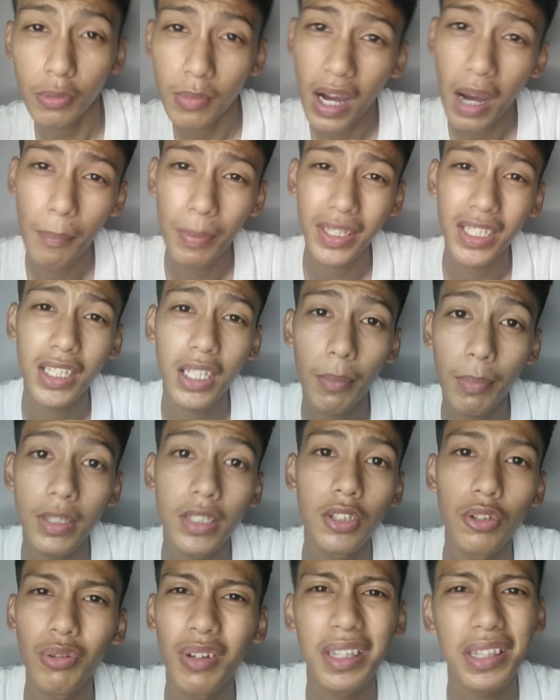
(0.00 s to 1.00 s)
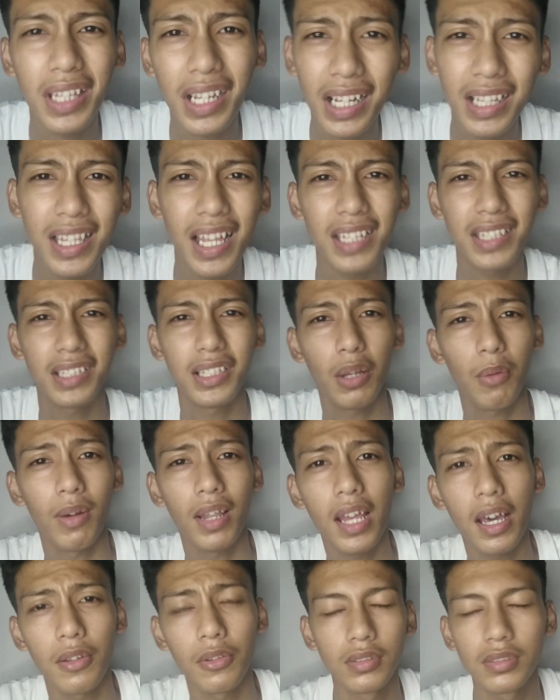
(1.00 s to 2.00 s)
So, mga kapatid, napansin nyo, eh, tagal nating
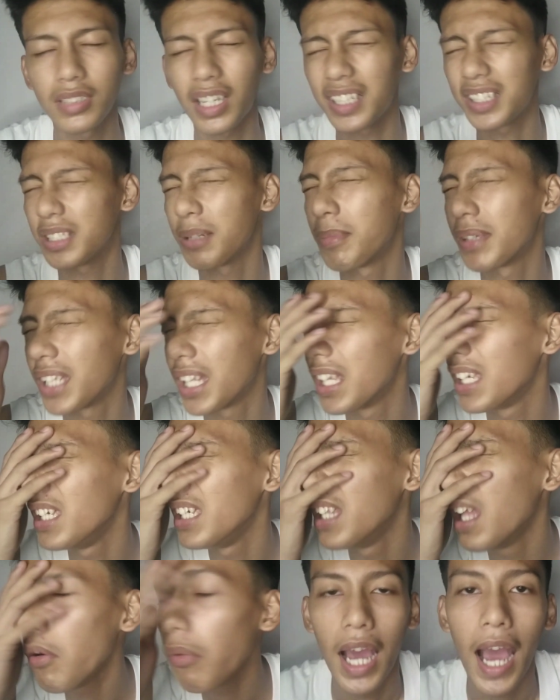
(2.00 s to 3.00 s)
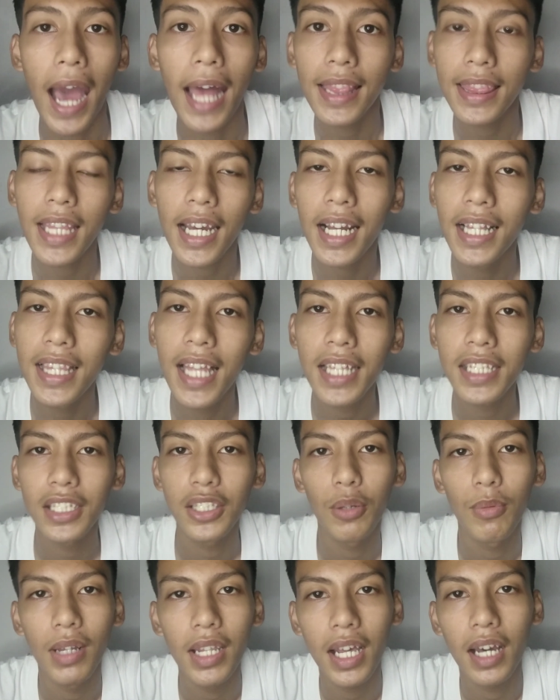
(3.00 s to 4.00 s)
nawala, no? Sakit sa mata ng ilaw. Ang tagal
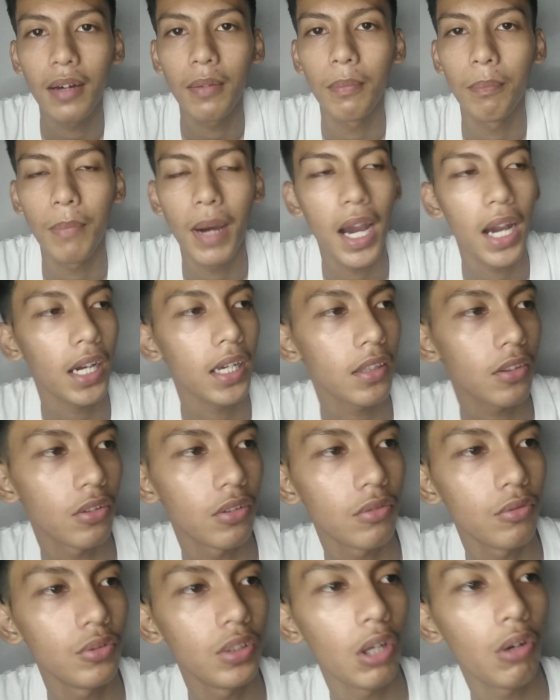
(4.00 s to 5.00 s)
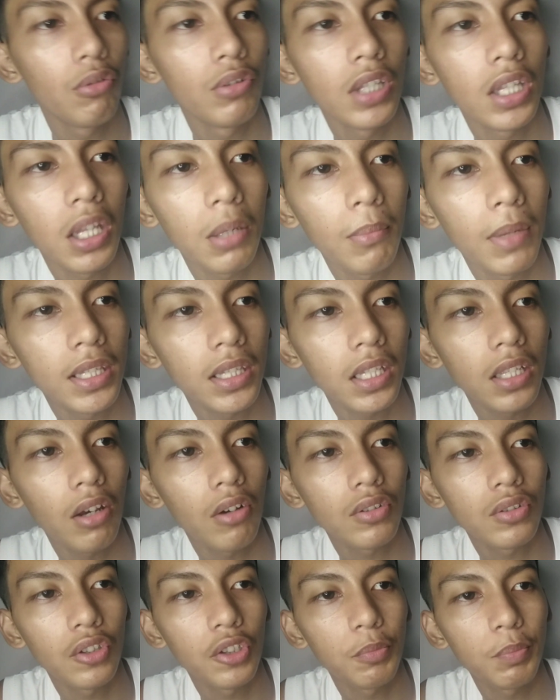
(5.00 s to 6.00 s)
nating nawala. Bakit, no? Unang-una, nagbantay
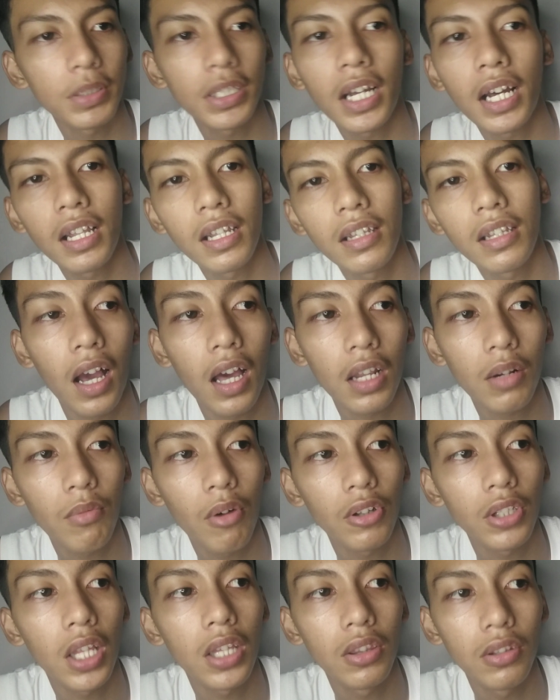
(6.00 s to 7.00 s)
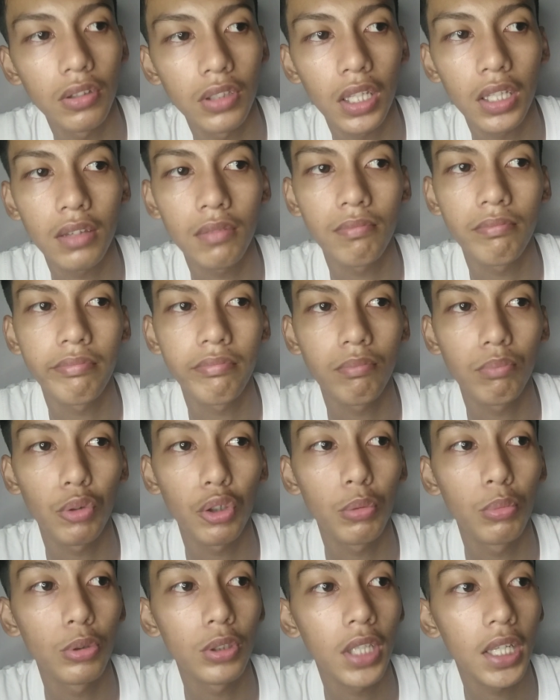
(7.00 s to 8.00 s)
ako sa ospital, harap ako nandun at
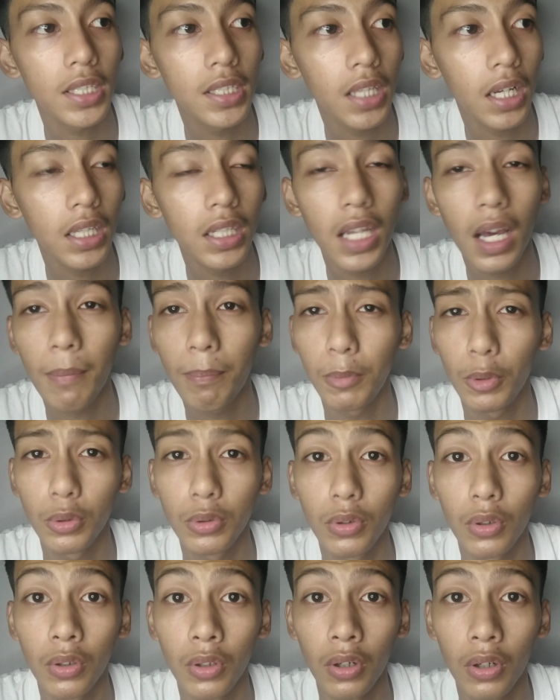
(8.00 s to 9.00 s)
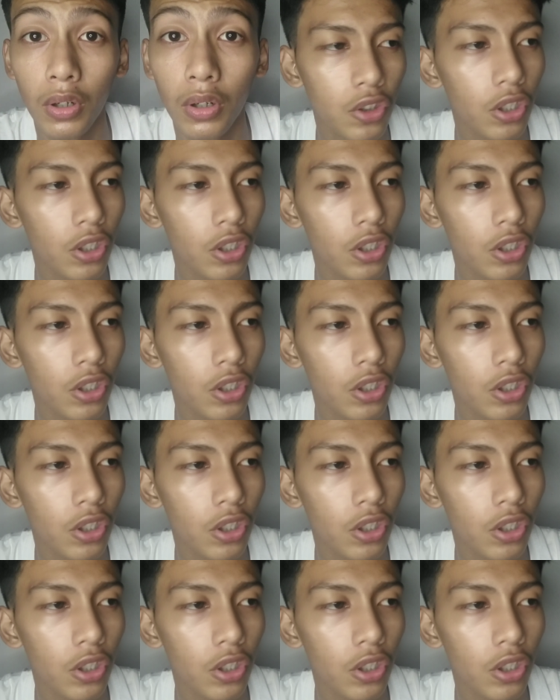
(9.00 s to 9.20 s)
puro montage siyang ina-upload ko, no?